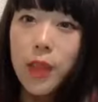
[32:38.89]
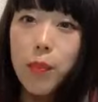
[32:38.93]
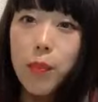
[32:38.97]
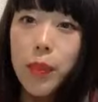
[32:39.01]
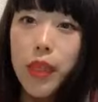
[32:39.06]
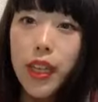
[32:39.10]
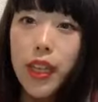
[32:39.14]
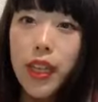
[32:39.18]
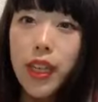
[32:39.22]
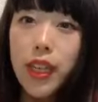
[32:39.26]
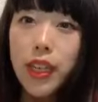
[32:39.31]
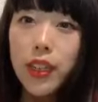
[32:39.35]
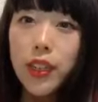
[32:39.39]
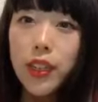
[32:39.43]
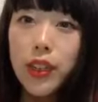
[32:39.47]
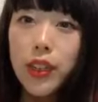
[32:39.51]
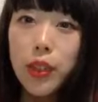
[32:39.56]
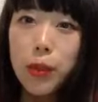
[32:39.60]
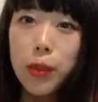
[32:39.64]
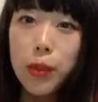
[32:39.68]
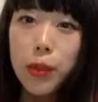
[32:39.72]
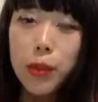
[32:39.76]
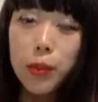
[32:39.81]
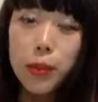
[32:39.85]
メンヘラ臭
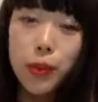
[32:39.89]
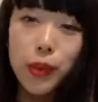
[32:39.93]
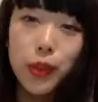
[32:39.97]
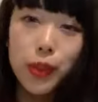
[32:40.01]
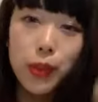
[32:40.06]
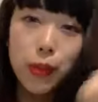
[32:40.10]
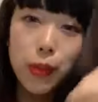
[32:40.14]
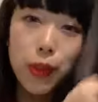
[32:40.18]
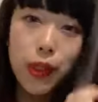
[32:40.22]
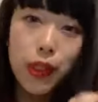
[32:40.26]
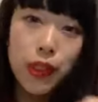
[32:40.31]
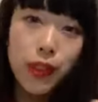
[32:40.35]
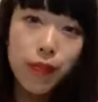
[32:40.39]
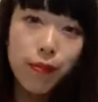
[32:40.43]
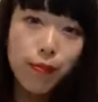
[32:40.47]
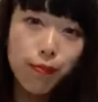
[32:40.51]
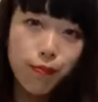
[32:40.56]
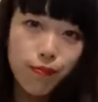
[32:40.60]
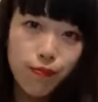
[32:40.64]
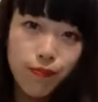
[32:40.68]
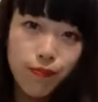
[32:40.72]
がプンプンします